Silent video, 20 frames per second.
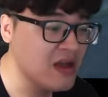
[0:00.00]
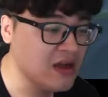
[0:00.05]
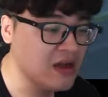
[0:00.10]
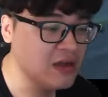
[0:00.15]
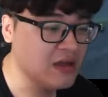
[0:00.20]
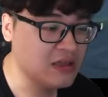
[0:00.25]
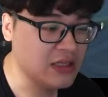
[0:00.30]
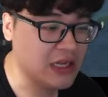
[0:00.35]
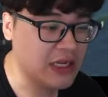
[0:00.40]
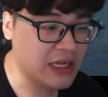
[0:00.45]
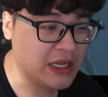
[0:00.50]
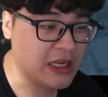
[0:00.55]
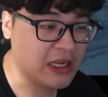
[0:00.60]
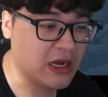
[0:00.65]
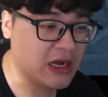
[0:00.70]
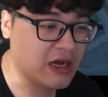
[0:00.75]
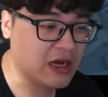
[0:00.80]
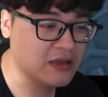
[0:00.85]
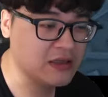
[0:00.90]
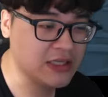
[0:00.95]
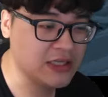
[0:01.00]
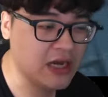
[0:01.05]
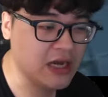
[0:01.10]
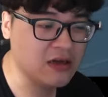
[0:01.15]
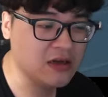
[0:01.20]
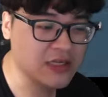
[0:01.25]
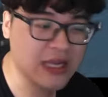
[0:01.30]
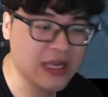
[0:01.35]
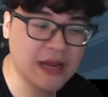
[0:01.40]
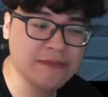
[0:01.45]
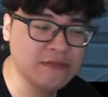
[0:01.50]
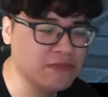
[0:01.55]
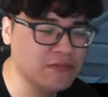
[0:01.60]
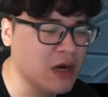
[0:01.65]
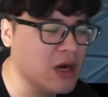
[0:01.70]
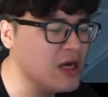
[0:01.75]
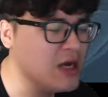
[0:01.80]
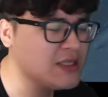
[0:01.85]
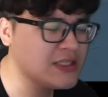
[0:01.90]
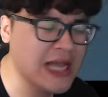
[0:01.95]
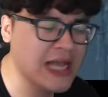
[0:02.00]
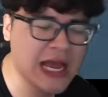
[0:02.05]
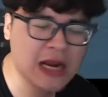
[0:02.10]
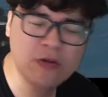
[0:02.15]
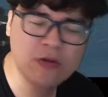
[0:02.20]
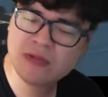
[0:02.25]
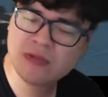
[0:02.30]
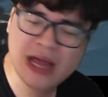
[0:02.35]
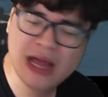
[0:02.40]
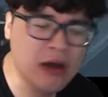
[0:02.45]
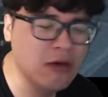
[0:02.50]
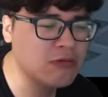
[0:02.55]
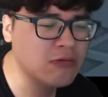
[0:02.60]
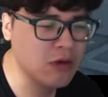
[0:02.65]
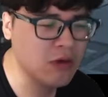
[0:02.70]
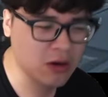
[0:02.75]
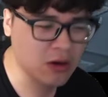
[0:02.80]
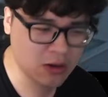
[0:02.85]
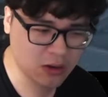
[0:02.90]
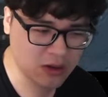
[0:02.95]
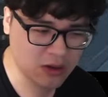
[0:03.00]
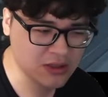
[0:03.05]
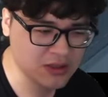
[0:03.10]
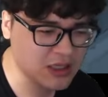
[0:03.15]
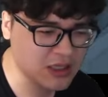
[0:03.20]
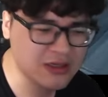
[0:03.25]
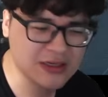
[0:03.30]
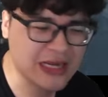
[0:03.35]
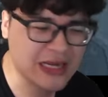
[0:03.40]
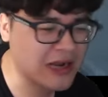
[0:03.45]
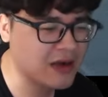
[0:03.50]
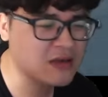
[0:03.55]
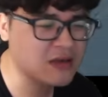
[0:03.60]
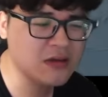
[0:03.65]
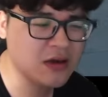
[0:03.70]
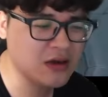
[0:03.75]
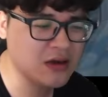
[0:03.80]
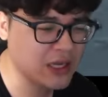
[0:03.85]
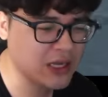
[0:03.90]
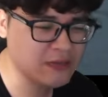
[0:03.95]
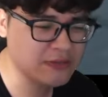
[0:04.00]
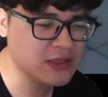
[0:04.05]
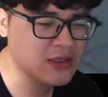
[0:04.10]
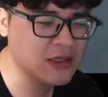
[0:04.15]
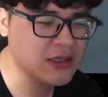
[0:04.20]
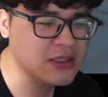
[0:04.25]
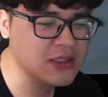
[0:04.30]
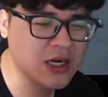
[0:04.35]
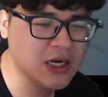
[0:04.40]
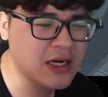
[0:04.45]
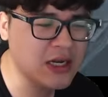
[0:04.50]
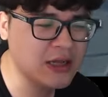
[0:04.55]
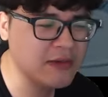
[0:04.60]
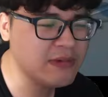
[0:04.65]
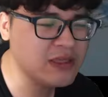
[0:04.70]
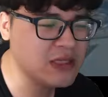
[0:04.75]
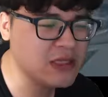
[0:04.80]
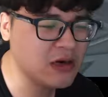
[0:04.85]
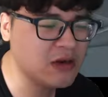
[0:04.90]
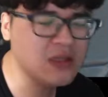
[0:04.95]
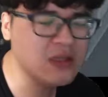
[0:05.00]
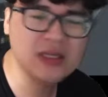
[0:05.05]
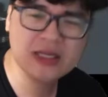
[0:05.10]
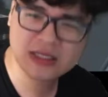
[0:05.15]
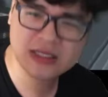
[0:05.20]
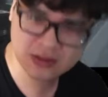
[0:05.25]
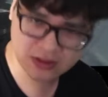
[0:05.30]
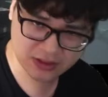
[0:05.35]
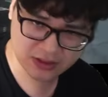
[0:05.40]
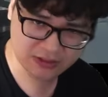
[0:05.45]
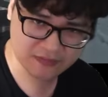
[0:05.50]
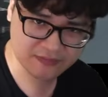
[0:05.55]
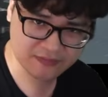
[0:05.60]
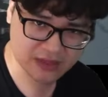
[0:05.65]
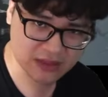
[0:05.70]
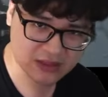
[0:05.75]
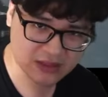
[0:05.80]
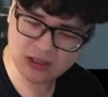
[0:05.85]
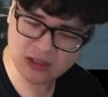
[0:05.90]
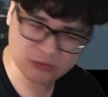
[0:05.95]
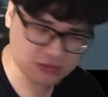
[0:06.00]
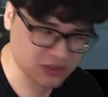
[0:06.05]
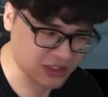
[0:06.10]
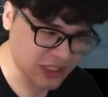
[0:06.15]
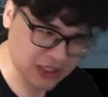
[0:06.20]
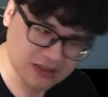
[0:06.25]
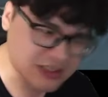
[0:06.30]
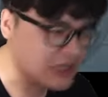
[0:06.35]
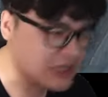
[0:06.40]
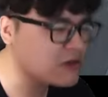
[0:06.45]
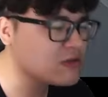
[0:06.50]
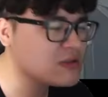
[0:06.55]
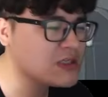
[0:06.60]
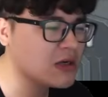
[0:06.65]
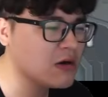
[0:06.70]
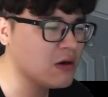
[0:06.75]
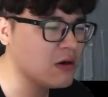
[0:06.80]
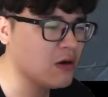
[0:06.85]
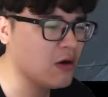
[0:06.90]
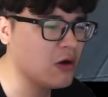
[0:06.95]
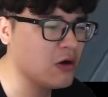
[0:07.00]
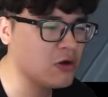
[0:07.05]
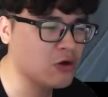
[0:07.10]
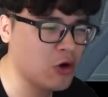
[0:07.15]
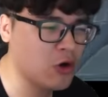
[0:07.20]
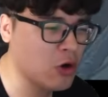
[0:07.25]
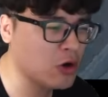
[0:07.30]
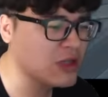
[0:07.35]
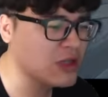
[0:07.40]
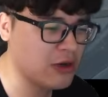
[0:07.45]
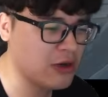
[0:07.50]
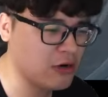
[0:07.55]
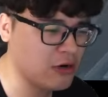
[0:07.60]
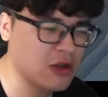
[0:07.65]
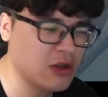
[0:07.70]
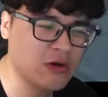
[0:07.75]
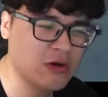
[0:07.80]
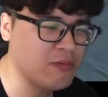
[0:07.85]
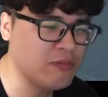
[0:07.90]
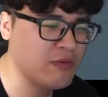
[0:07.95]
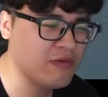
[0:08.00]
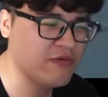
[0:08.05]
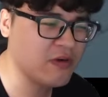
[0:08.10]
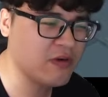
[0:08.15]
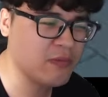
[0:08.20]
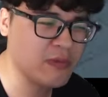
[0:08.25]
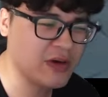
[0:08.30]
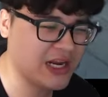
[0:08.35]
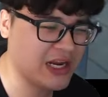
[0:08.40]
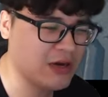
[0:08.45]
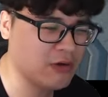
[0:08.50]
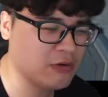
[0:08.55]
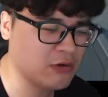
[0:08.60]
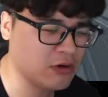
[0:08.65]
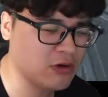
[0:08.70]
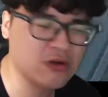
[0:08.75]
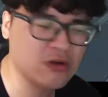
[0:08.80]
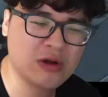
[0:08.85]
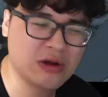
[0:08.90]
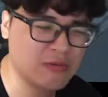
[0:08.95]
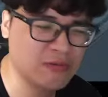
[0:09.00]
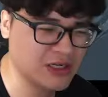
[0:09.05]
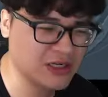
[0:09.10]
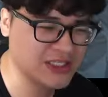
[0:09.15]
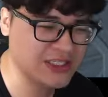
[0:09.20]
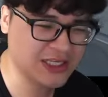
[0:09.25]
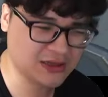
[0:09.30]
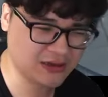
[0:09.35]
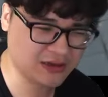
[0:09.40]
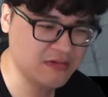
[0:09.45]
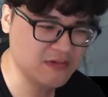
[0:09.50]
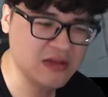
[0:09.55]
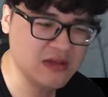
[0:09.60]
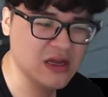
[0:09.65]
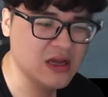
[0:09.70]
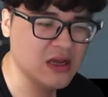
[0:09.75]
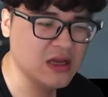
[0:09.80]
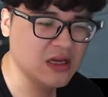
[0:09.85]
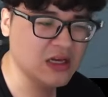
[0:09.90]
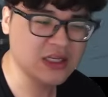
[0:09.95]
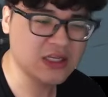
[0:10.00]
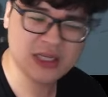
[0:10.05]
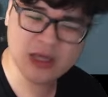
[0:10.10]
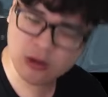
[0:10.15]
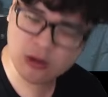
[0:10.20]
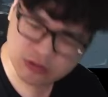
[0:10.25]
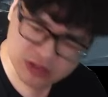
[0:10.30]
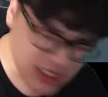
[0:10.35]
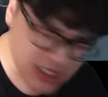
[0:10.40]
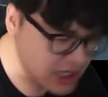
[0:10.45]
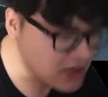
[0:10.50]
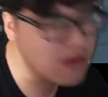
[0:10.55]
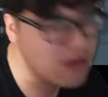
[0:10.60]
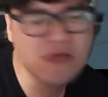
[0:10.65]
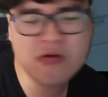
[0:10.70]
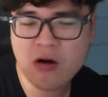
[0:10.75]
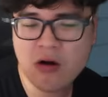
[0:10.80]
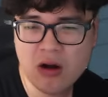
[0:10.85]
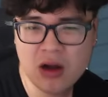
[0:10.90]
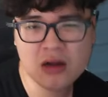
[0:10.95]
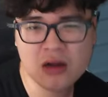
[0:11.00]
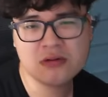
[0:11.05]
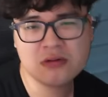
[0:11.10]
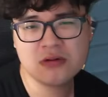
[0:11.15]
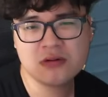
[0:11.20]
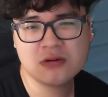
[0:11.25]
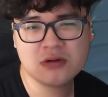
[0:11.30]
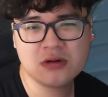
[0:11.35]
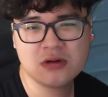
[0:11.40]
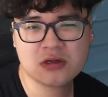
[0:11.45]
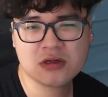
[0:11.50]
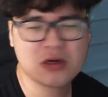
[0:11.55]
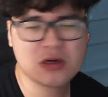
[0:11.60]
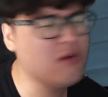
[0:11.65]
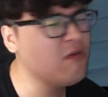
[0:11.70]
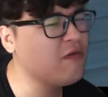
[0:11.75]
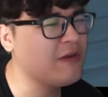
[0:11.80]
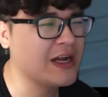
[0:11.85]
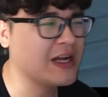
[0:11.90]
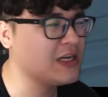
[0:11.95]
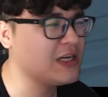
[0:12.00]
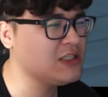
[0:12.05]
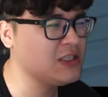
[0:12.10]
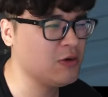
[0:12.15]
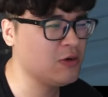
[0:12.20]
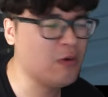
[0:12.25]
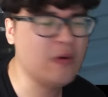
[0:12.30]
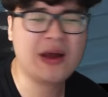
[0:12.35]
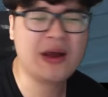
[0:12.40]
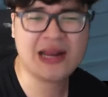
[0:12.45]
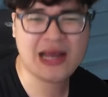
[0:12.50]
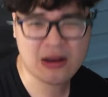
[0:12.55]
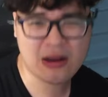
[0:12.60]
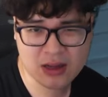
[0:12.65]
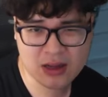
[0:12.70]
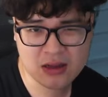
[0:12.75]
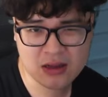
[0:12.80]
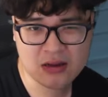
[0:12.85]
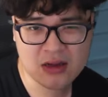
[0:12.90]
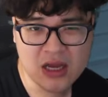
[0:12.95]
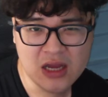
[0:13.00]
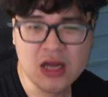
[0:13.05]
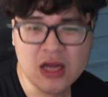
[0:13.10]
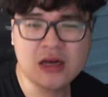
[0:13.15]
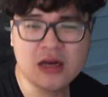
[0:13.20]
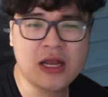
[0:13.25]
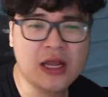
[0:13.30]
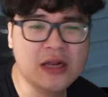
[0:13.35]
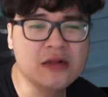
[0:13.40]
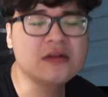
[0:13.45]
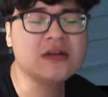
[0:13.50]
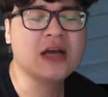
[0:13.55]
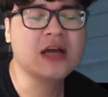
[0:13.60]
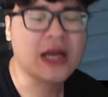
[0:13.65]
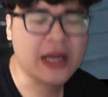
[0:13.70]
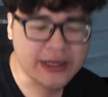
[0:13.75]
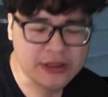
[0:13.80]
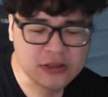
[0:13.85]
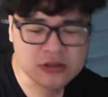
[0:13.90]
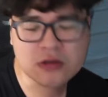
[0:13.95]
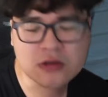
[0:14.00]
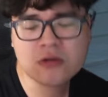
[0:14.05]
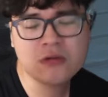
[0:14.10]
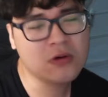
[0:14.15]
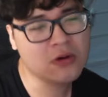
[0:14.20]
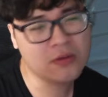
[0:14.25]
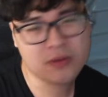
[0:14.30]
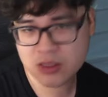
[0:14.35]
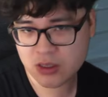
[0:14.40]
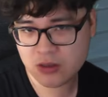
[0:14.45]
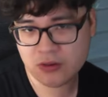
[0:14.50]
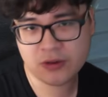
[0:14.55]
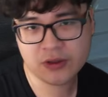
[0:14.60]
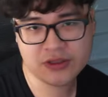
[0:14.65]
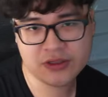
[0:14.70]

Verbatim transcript: thì uh, yeah, game mới ra lúc nào cũng có lỗi tất cả các tựa game trên thế giới này bây giờ nó như thế rồi kiểu chắc chắn nó sẽ có lỗi có thể nó liên quan đến performance hay là nó liên quan đến một cái gì đấy kiểu gì cũng có không phải cái gì cũng hoàn hảo ạ nên hãy cho Kuro một cơ hội